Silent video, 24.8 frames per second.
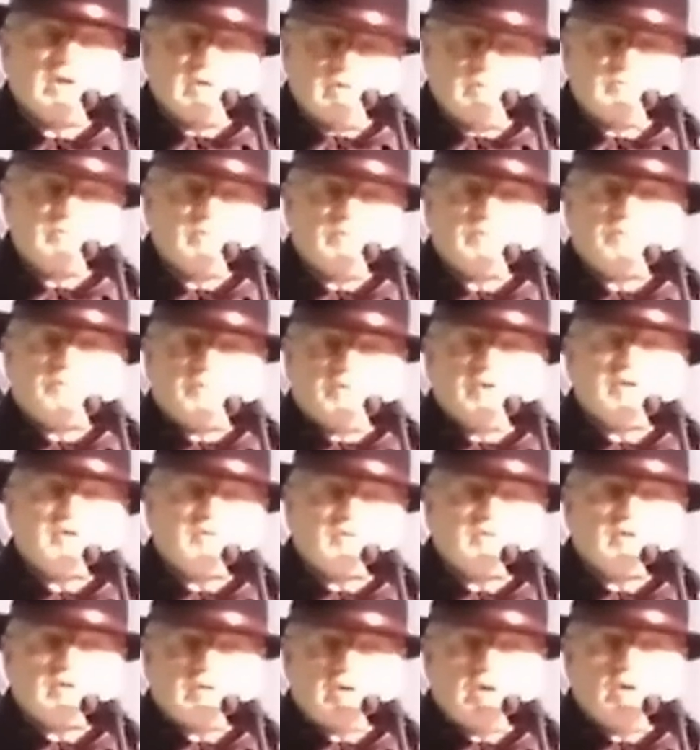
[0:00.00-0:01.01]
waren
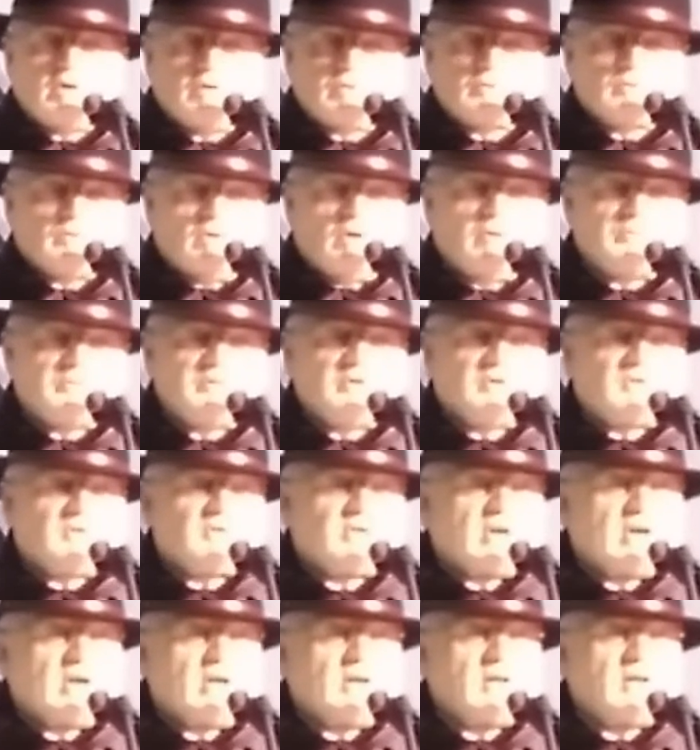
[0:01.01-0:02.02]
14.000
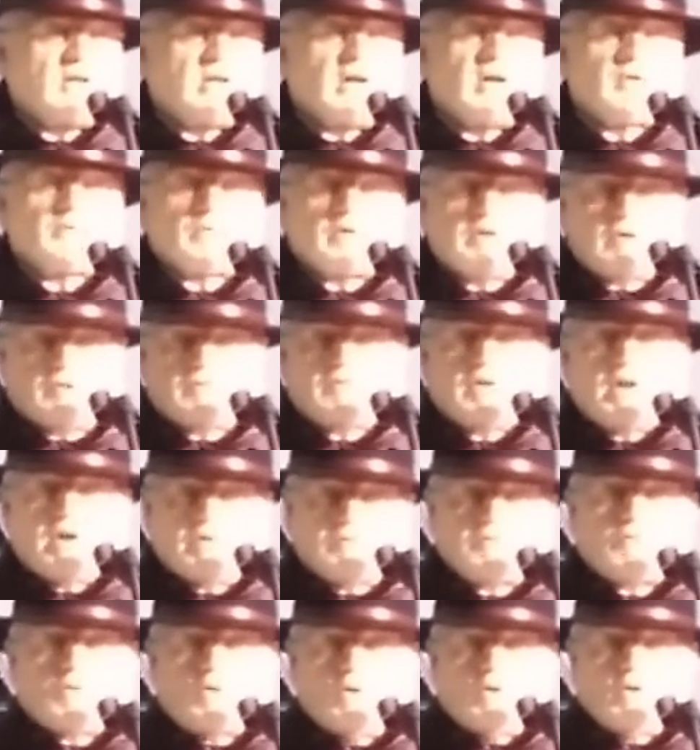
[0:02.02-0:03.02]
offiziell, also ich
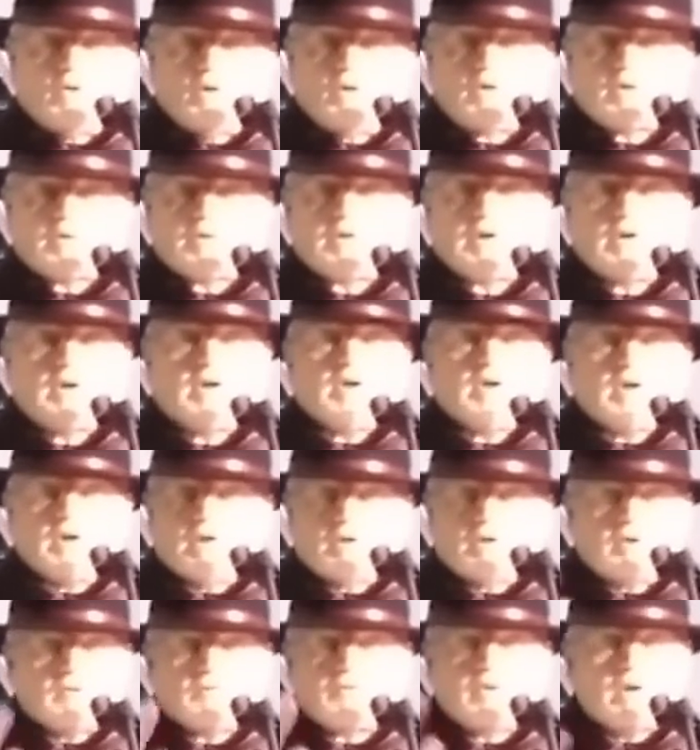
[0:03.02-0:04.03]
war vor Ort,
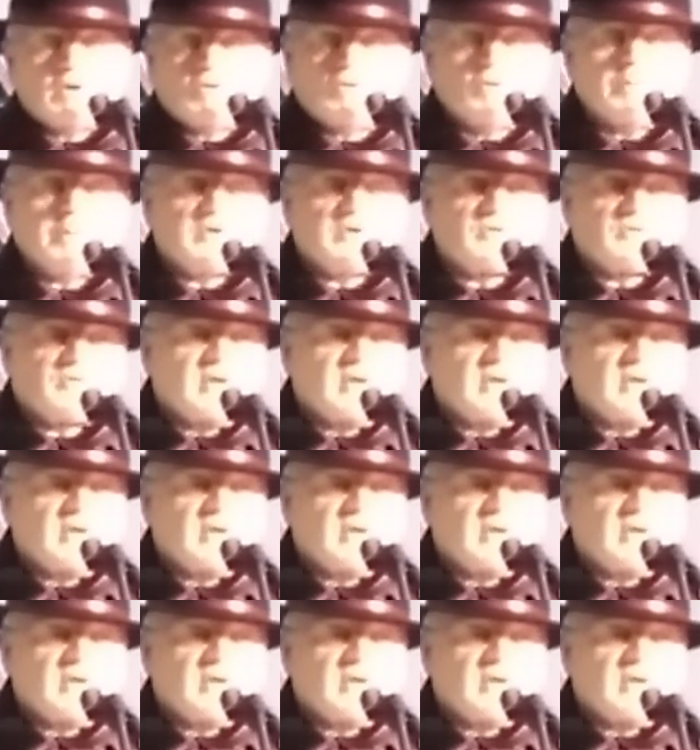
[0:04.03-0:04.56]
das waren über